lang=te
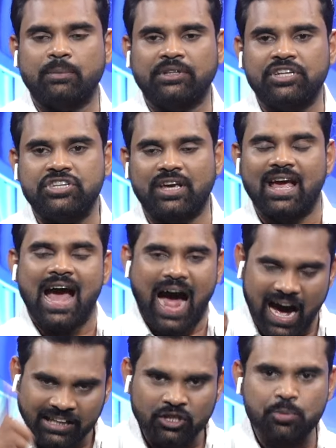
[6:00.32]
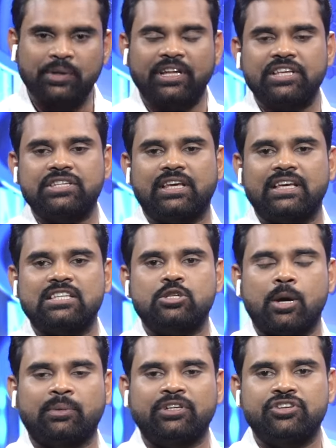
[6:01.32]
సంబంధించి ఆంధ్రప్రదేశ్కి
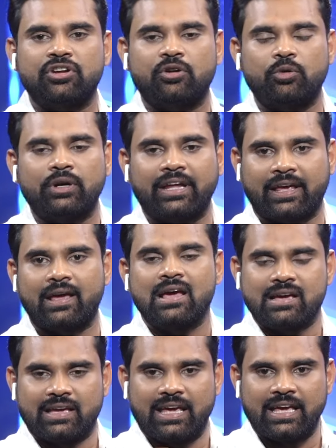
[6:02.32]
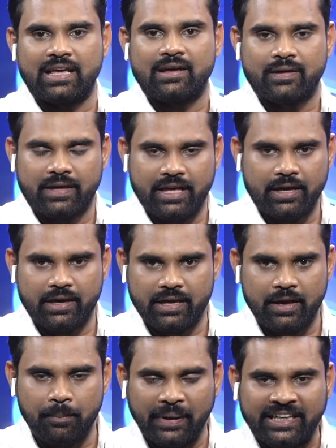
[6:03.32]
సంబంధించినటువంటి ఈ
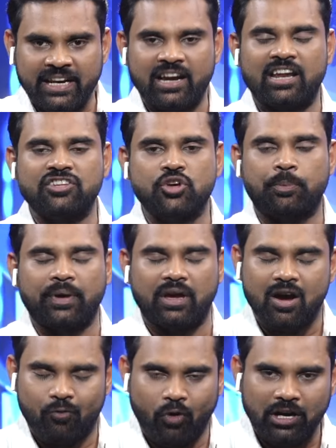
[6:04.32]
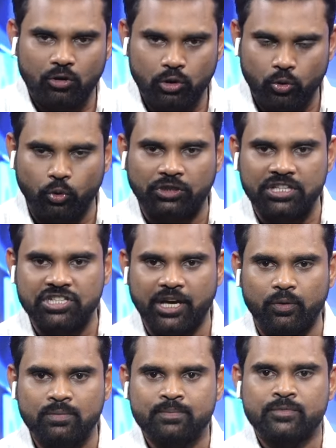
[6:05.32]
ఈ మెటీరియల్ అని చెప్పి వాళ్ళు కూడా
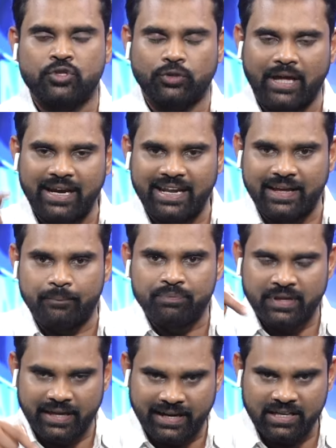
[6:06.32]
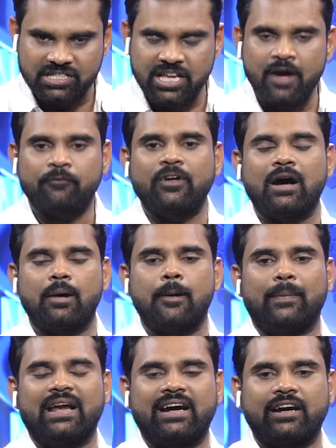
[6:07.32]
గుర్తించారు సో దాన్ని ఇక్కడ సేఫ్గా
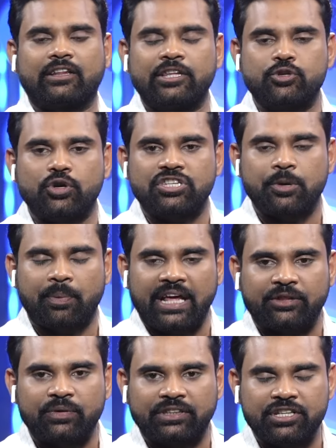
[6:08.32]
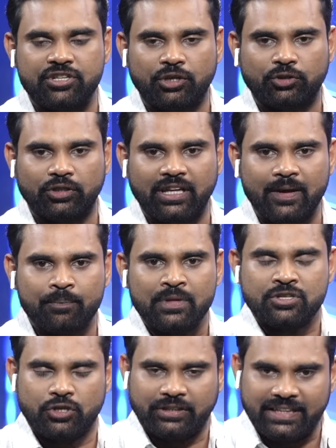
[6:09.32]
మళ్ళీ ఇక్కడ తీసుకొచ్చే ప్రయత్నం అయితే జరుగుతుంది
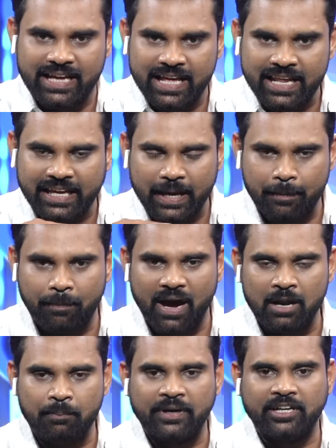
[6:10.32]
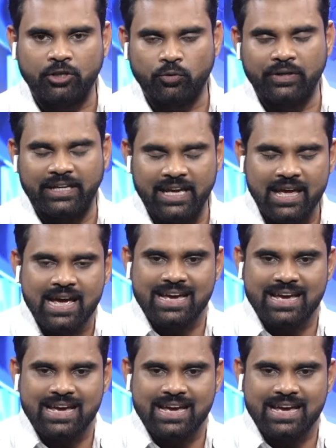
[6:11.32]
సో దీనికి పాల్పడినటువంటి